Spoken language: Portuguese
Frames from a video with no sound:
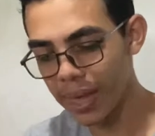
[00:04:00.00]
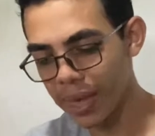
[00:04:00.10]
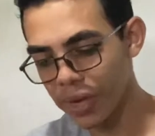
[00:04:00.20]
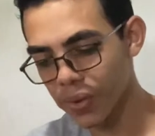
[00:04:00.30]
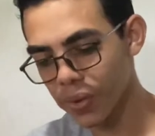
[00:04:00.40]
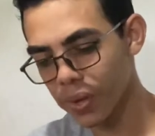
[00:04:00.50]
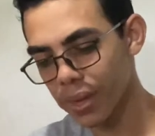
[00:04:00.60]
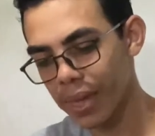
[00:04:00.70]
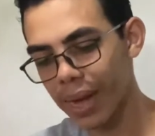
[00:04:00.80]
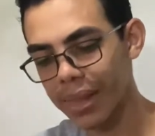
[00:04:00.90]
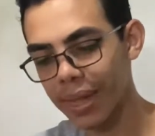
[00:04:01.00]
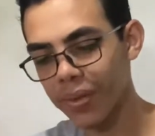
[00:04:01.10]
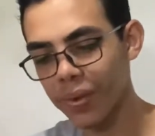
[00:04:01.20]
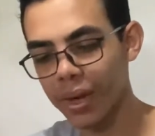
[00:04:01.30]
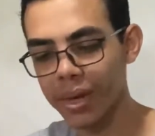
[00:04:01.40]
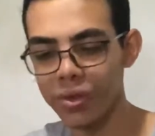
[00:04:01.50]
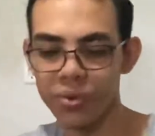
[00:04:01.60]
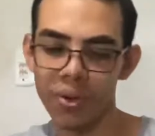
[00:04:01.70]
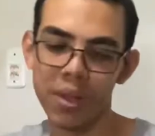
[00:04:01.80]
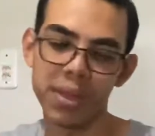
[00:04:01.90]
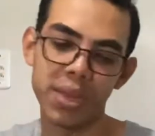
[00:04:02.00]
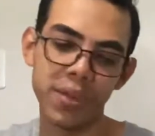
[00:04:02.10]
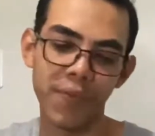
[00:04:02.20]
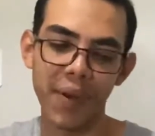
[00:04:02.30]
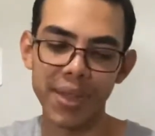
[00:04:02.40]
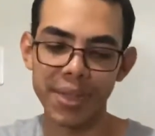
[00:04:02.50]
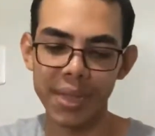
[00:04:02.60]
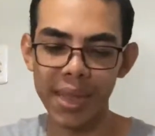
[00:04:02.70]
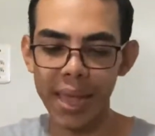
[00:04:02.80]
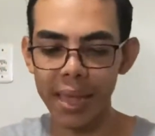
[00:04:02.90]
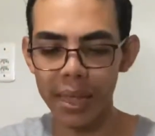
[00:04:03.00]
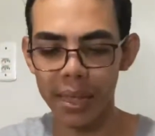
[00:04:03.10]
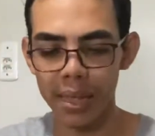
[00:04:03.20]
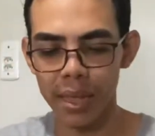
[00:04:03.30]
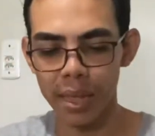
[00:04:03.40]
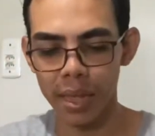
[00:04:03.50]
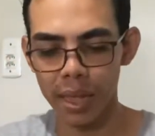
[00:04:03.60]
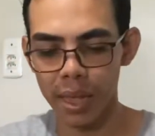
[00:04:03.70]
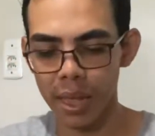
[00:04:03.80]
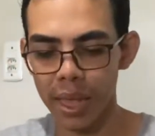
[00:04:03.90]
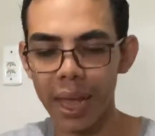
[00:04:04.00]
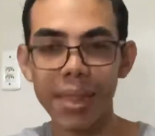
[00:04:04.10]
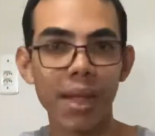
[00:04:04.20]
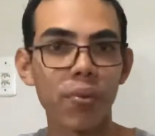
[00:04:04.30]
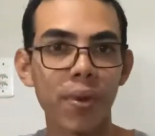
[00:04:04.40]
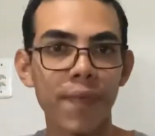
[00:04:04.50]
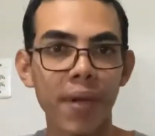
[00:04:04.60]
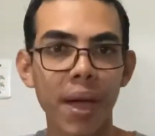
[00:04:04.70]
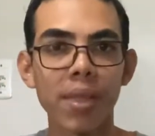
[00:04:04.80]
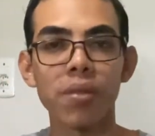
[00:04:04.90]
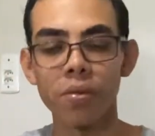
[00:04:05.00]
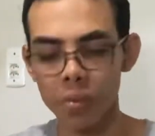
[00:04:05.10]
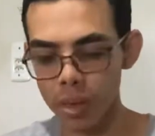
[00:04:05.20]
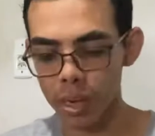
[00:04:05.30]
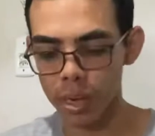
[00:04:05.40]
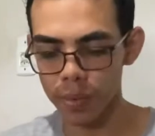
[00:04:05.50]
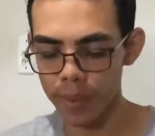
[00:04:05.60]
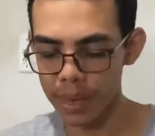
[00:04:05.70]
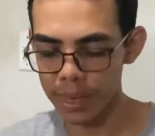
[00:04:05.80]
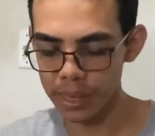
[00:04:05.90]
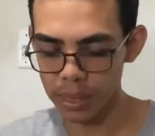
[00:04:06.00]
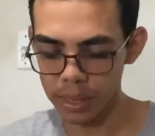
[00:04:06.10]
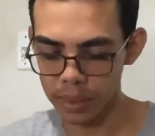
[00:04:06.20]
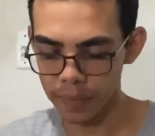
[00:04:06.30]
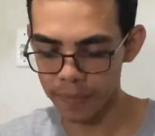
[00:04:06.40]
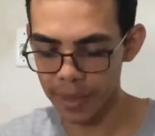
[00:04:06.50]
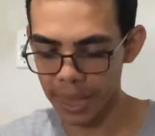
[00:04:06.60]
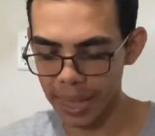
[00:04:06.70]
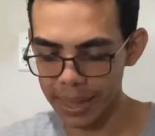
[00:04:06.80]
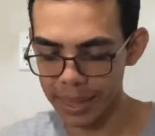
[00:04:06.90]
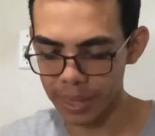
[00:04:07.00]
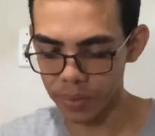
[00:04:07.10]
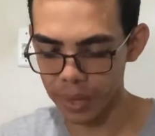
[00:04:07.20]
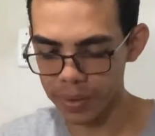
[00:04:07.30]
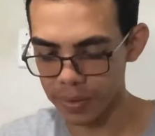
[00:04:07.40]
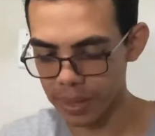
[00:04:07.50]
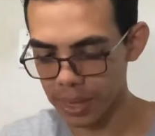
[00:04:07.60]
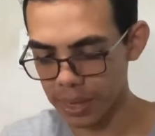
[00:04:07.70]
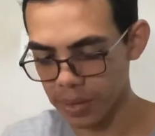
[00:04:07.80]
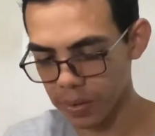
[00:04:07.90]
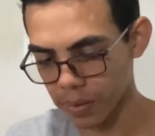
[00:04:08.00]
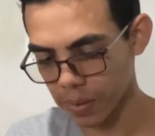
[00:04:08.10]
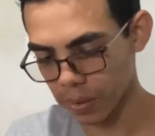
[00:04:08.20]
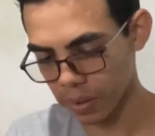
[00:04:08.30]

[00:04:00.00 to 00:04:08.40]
risco da atadura de um nó se desfazer, né? E a atadura ficar dentro do cano, beleza? Fiquem atentos a isso daí só.